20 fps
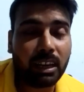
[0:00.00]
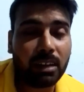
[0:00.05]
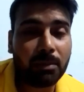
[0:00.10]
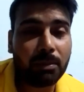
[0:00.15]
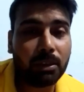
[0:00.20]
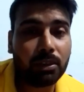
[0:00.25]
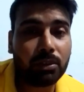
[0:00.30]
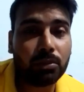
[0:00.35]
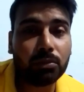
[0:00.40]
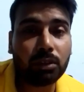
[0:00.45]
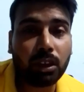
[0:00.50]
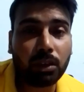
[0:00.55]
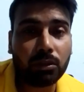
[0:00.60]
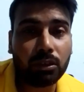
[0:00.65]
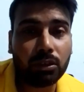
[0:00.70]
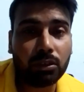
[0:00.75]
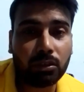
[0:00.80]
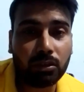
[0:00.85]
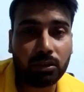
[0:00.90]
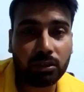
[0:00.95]
सैलरी पैकेज टू
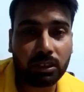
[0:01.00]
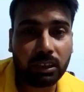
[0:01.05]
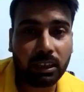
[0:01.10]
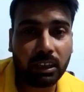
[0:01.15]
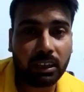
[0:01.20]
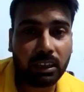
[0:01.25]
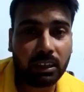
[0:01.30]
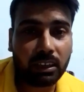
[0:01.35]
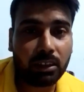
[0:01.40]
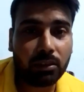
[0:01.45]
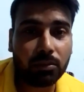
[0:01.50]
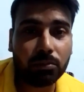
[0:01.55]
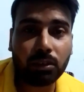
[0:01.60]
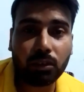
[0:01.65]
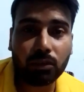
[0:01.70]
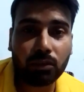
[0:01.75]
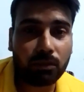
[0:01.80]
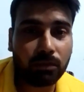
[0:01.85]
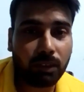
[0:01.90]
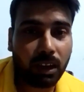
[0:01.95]
थाउजेंड डॉलर से लेकर के टू
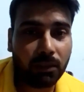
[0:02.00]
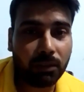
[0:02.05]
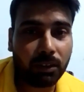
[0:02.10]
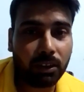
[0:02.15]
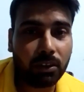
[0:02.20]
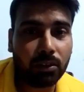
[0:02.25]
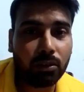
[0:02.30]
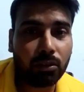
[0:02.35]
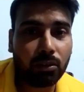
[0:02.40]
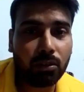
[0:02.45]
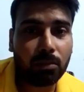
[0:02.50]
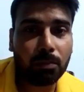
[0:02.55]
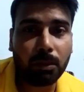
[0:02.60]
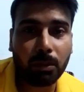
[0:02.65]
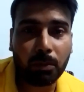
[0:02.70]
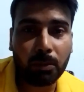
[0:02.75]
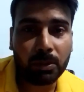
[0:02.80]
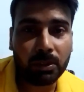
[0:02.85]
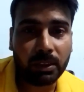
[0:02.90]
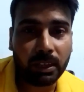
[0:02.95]
थाउजेंड फाइव हंड्रेड डॉलर
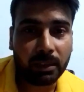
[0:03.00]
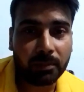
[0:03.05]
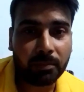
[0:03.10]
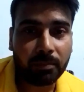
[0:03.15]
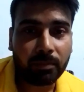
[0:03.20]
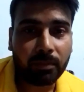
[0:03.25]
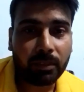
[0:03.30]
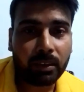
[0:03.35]
पर मंथ है